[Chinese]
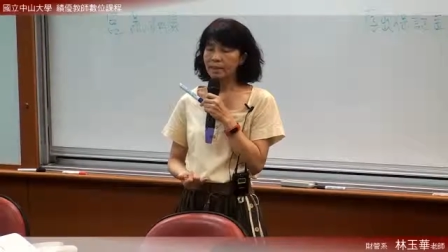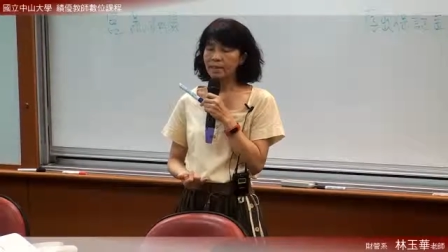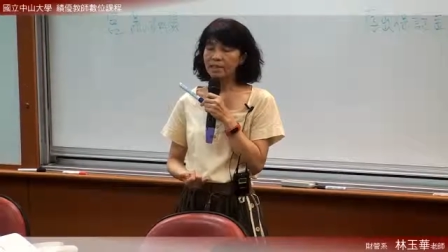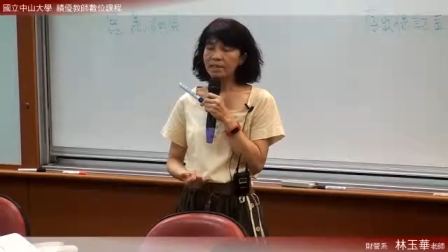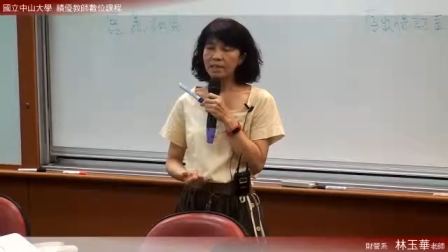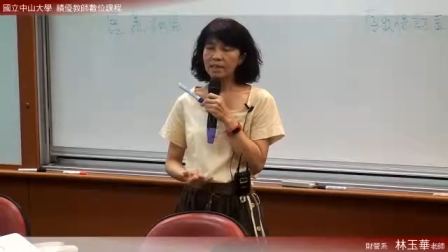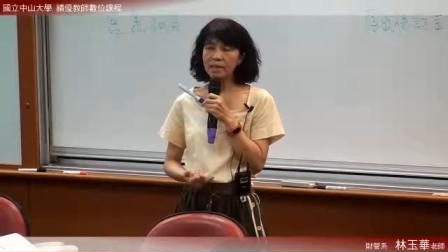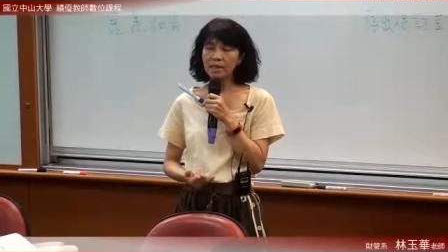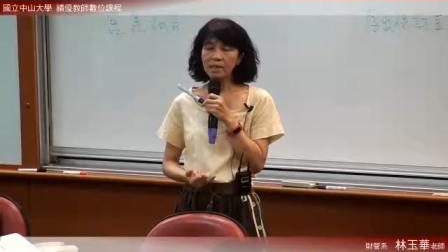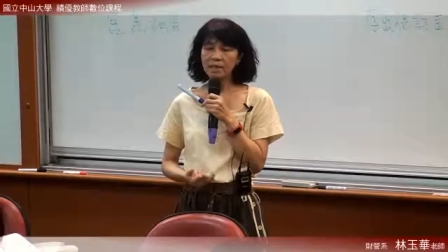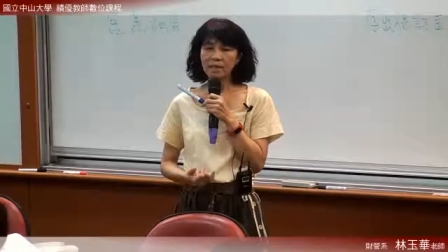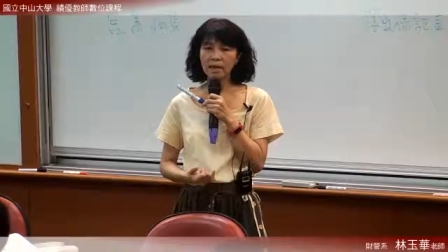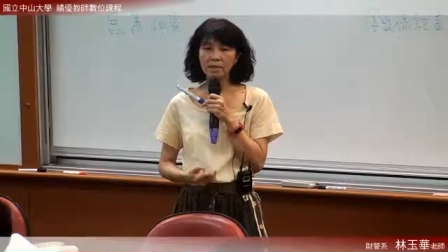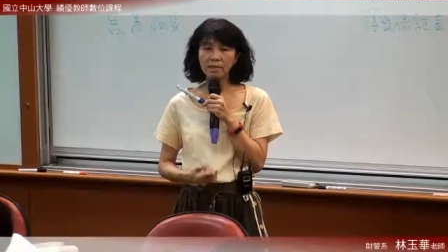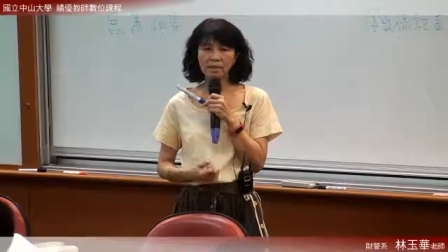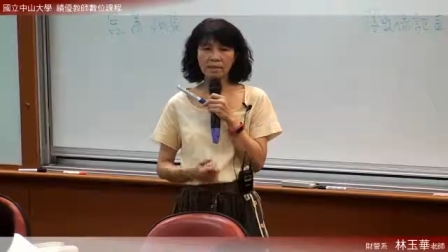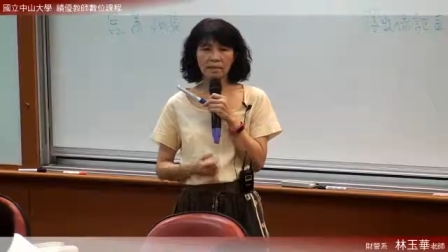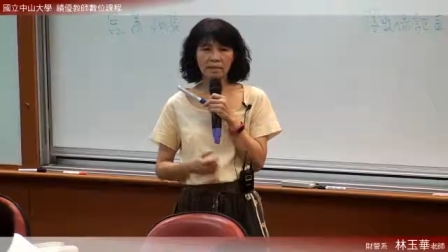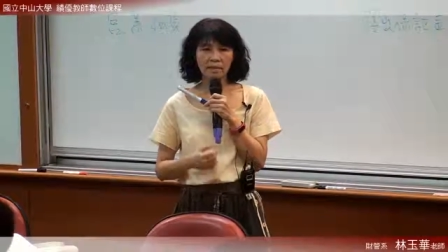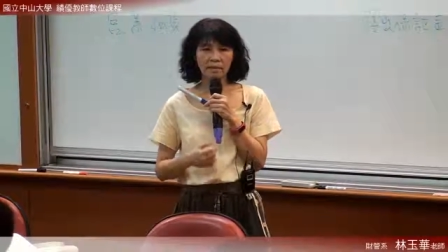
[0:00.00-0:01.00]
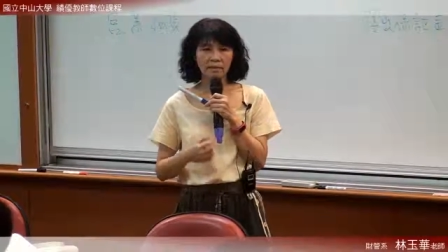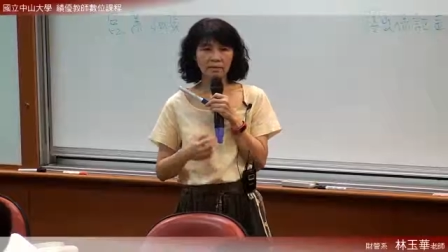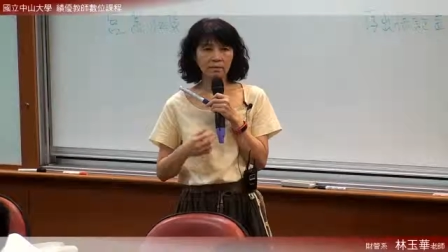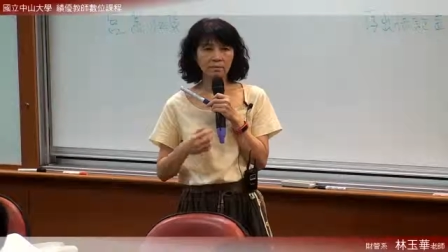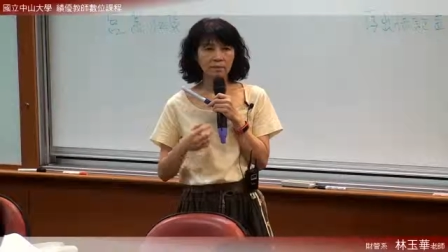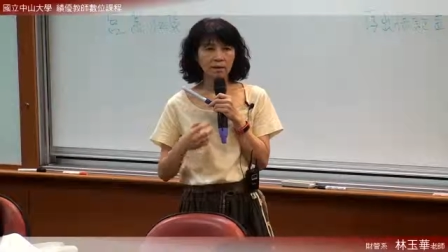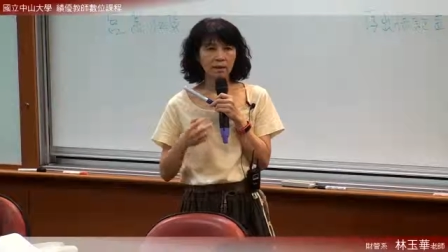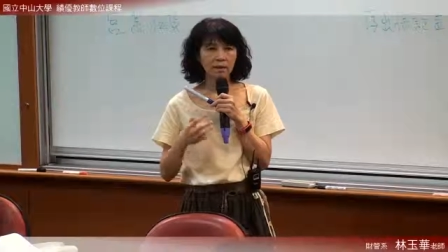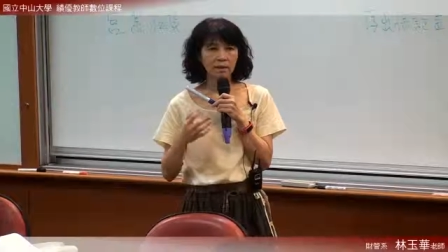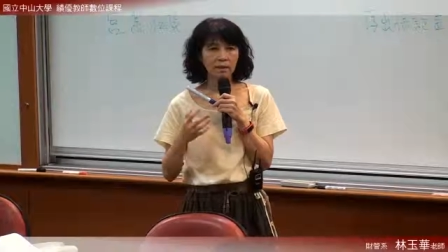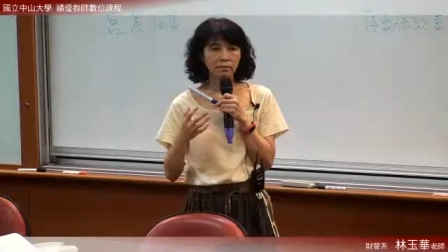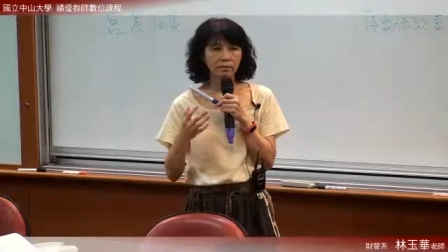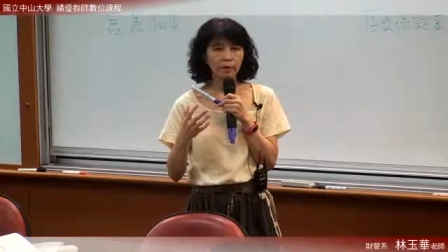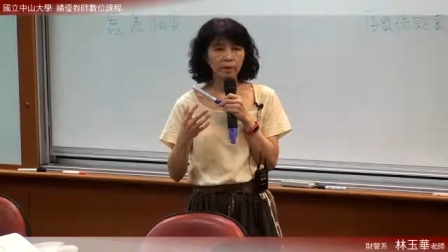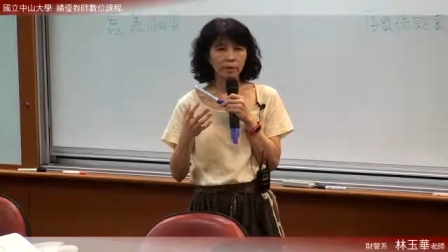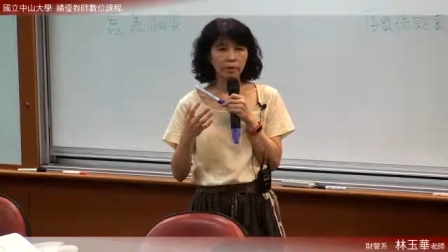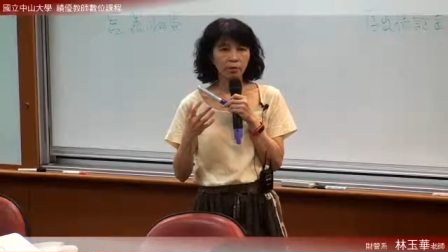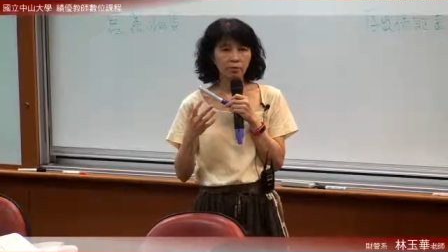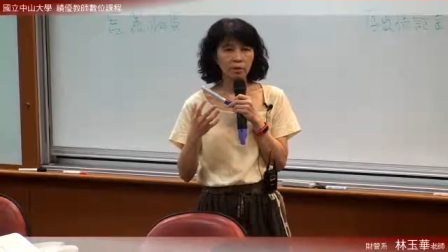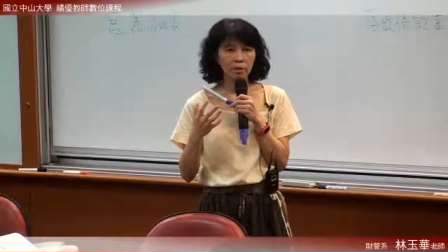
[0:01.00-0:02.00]
他今天他只房
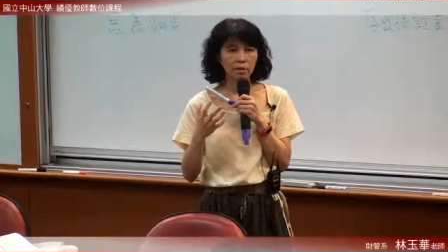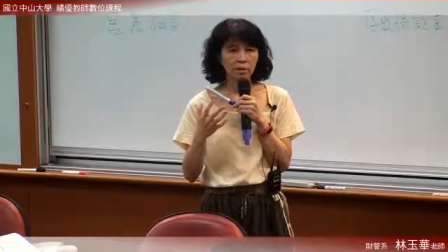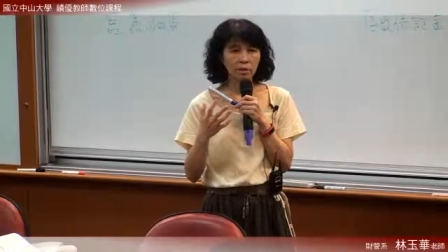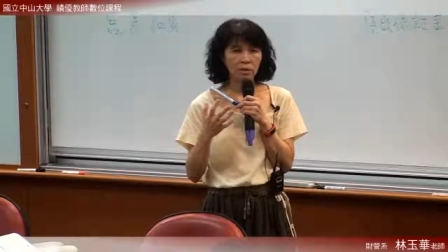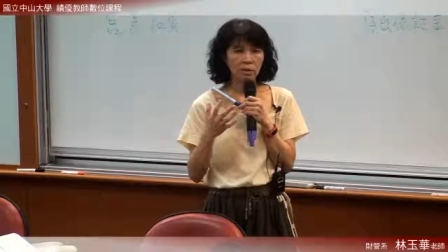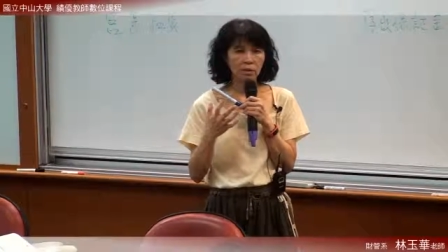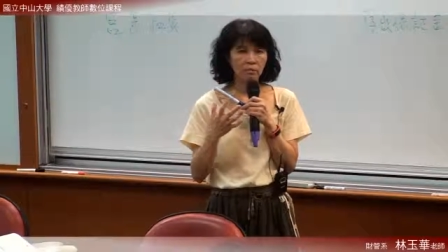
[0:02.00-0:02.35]
房东呢只